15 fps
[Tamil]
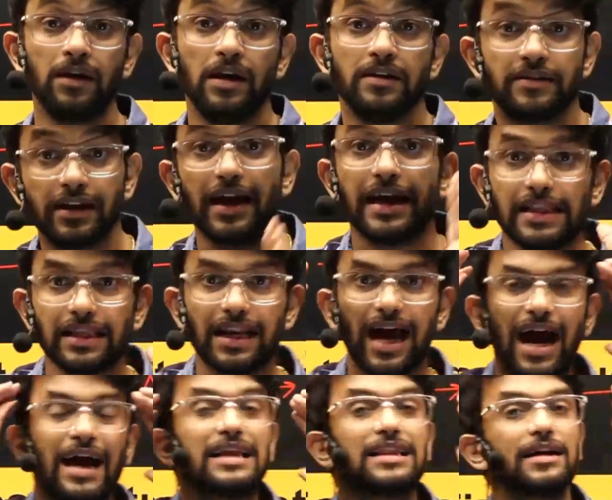சரி இதெல்லாம்
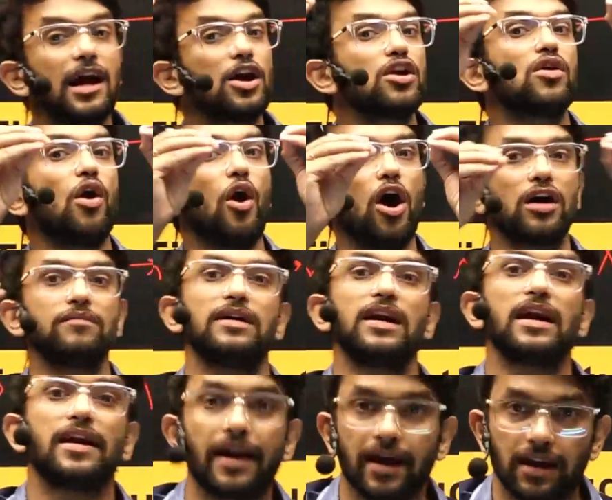இதெல்லாம் நார்மலாக
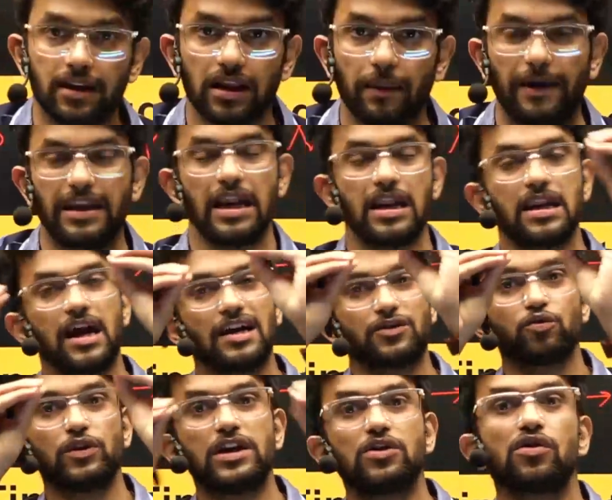நடக்கிறது தான் எல்லா
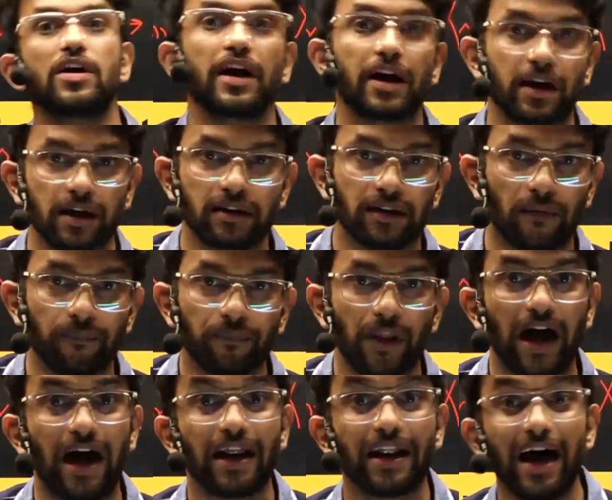ஸ்டூடெண்ட்க்கும் நடக்கிறது தான்
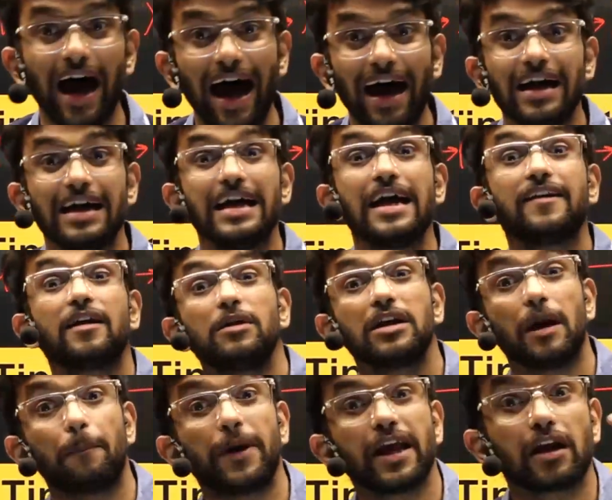ஆனால் இதை நம்ம
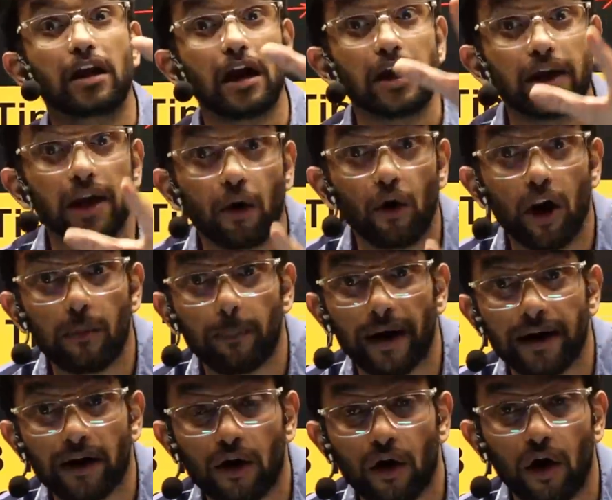எப்படி கண்ட்ரோல்
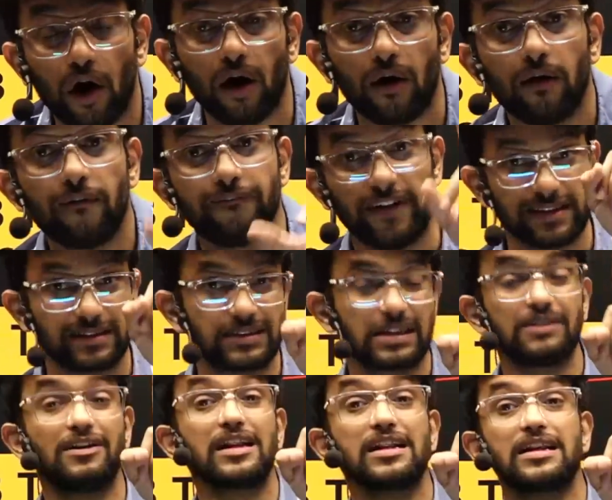பண்ணுறோம் ஃபஸ்ட்டு
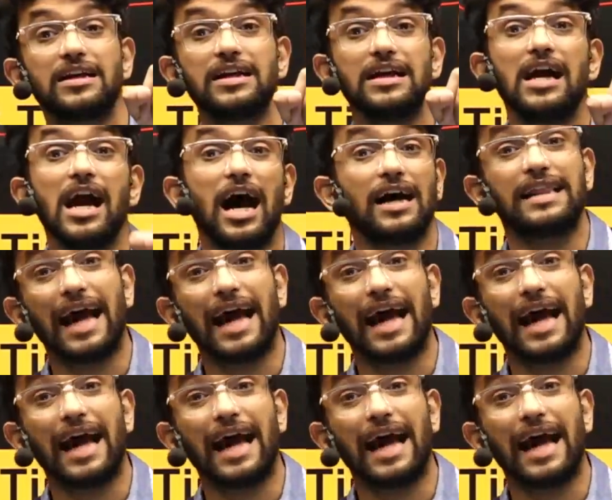வந்து அதை